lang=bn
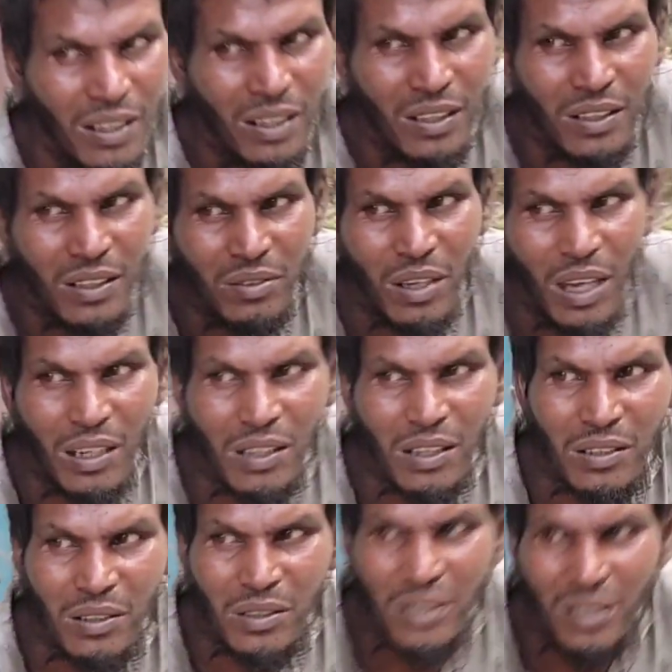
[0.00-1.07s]
অবশ্যই
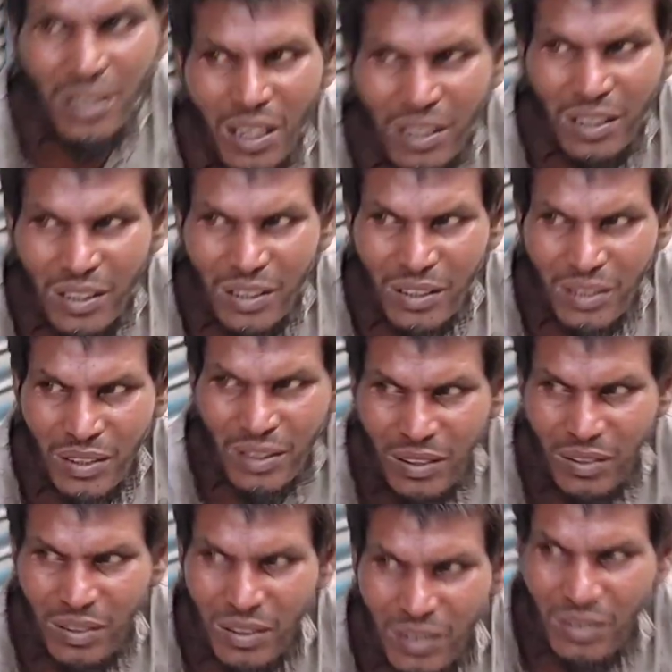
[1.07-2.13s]
লাইক করবেন
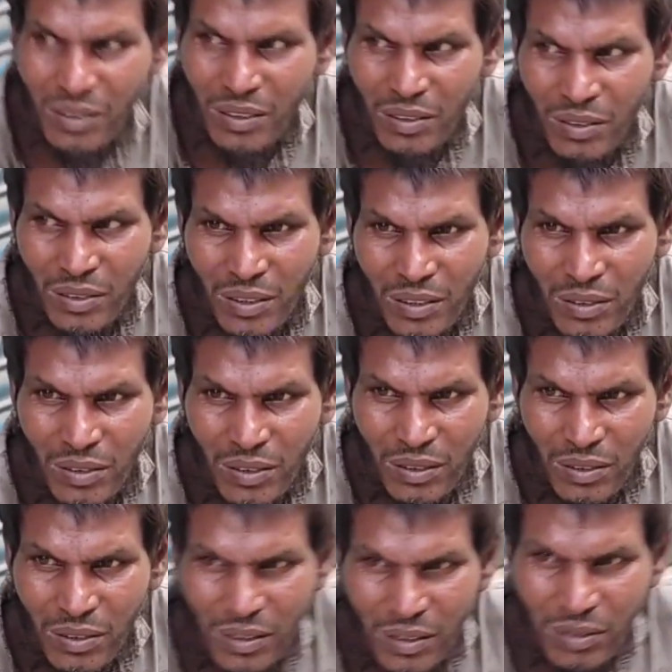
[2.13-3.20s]
কমেন্ট করবেন
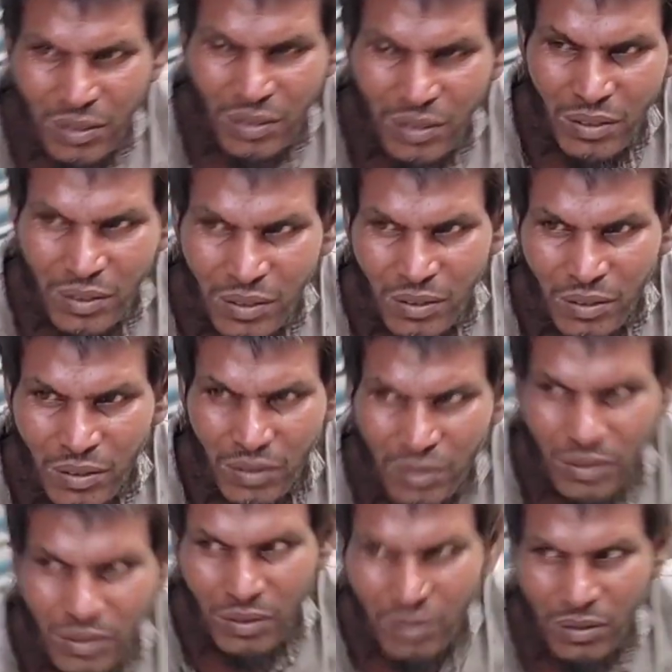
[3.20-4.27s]
এবং
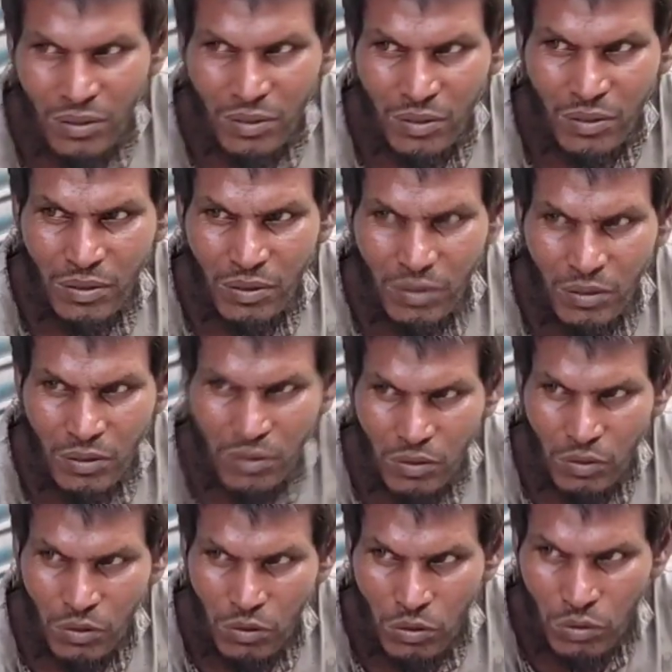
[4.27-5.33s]
ভিডিওটি বেশি বেশি করে
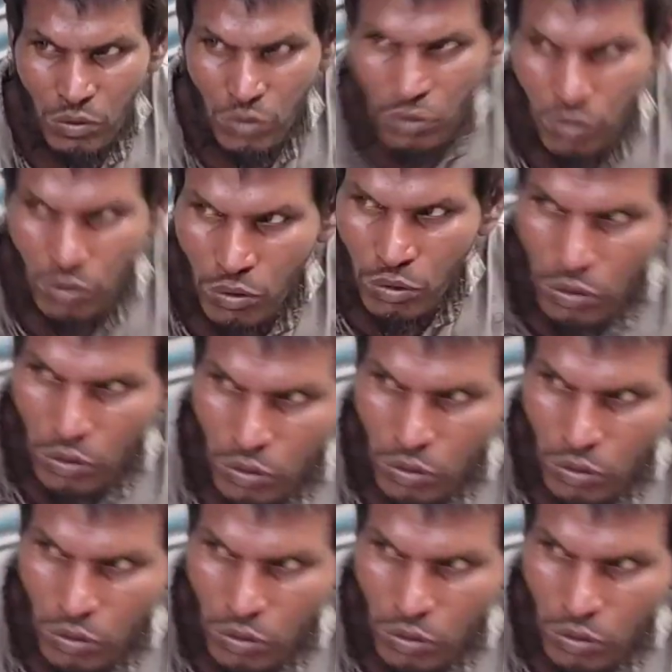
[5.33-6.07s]
শেয়ার করে